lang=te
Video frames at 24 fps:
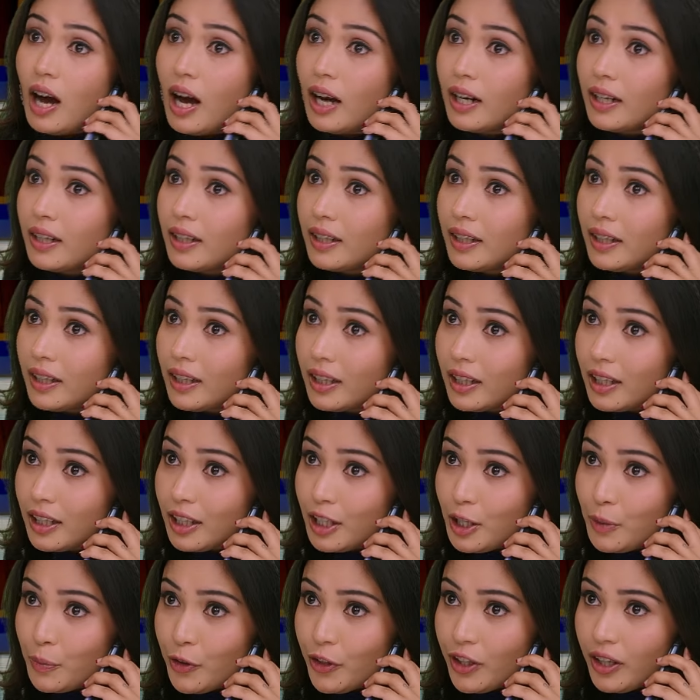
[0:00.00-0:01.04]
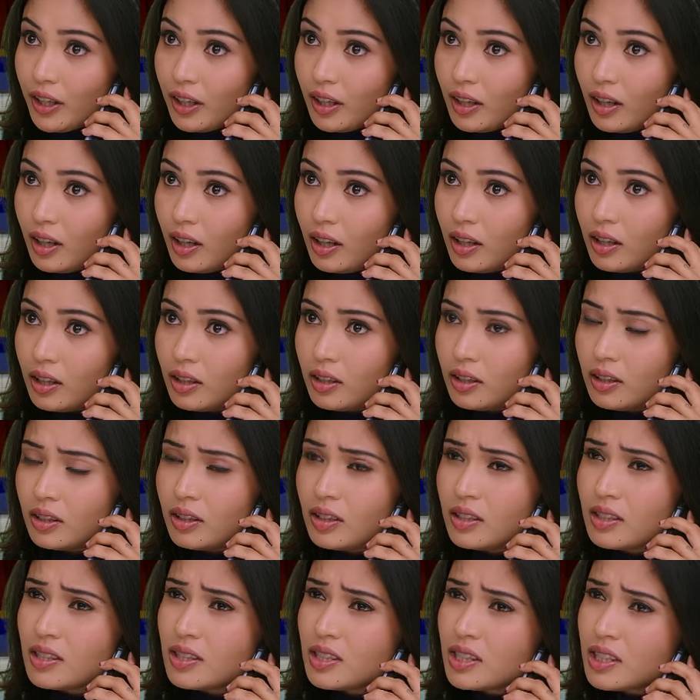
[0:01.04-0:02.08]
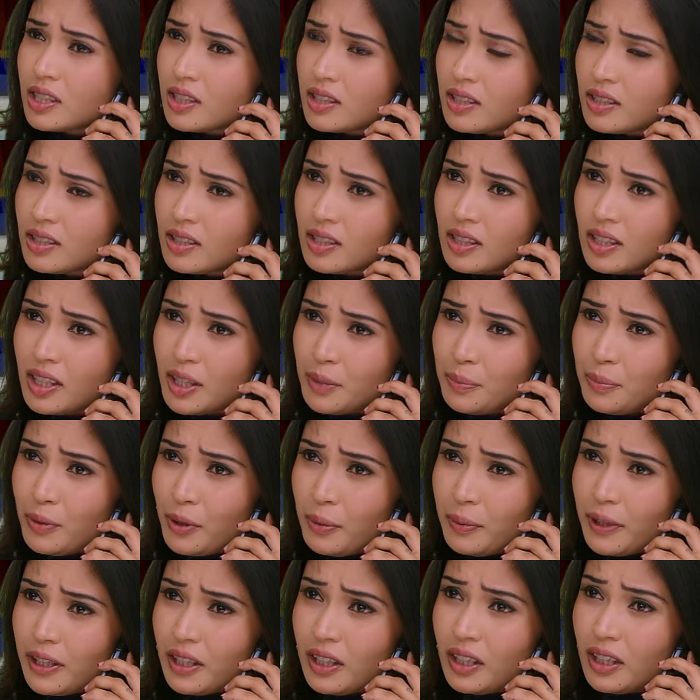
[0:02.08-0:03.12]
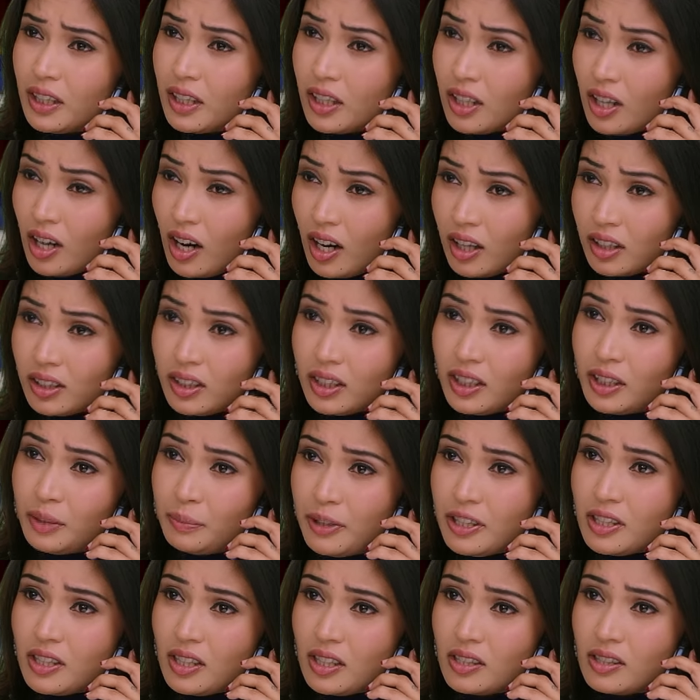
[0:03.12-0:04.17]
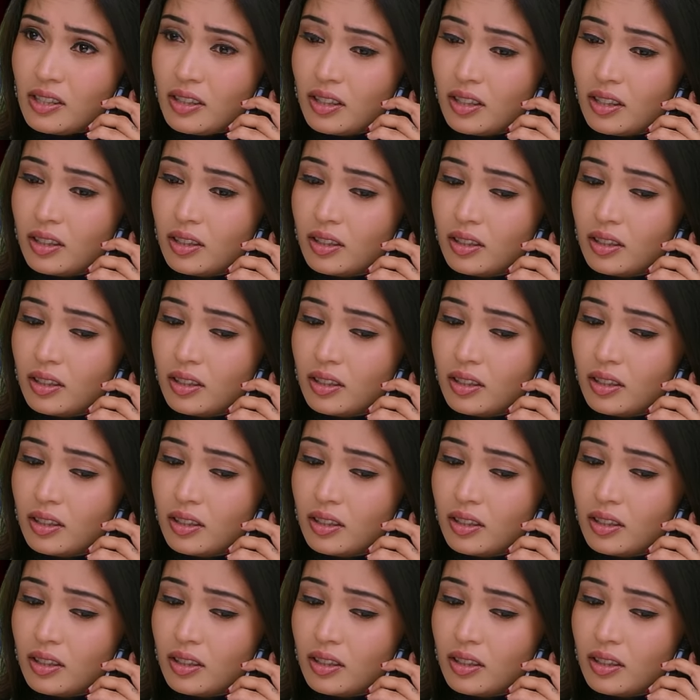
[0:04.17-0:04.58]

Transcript: అన్నింటికన్నా ముఖ్యంగా సిక్స్ ఇయర్స్ పాపకి రాంగ్ ట్రీట్మెంట్ చేసి